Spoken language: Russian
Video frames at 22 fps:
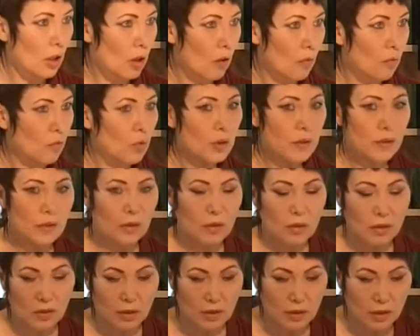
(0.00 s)
вот
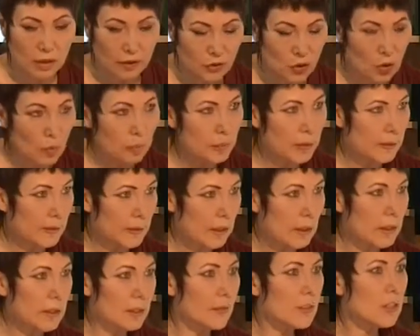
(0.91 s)
на всем
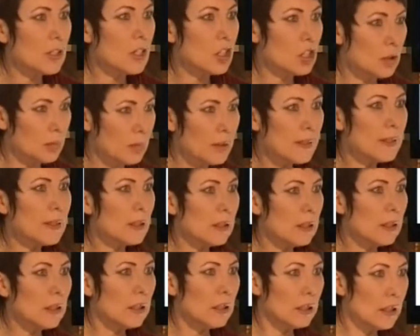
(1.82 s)
пространстве, скажем,
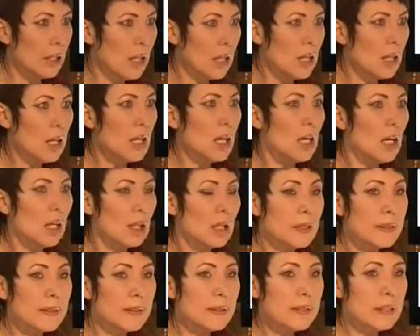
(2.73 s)
СНГ, да,
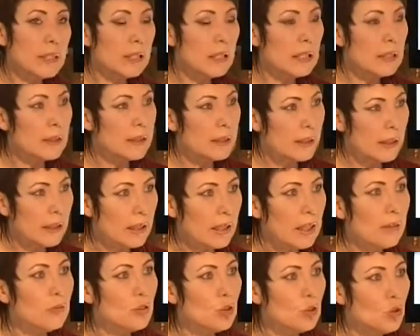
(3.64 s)
где, где
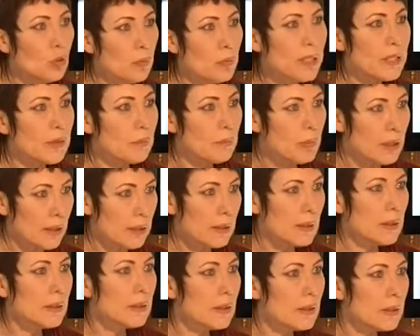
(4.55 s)
таким вот образом
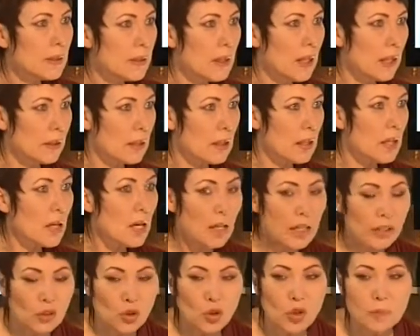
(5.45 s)
бородился театр,
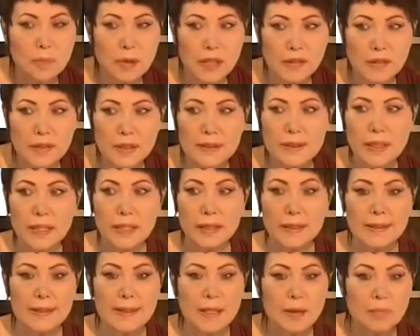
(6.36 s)
который появился
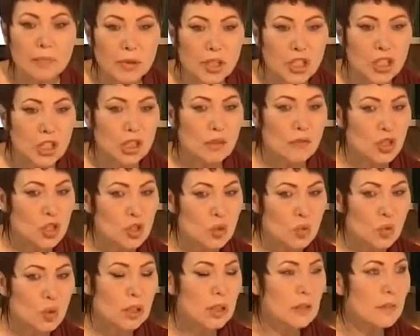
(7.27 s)
из обычного
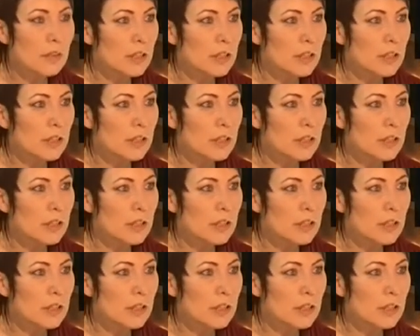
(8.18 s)
школьного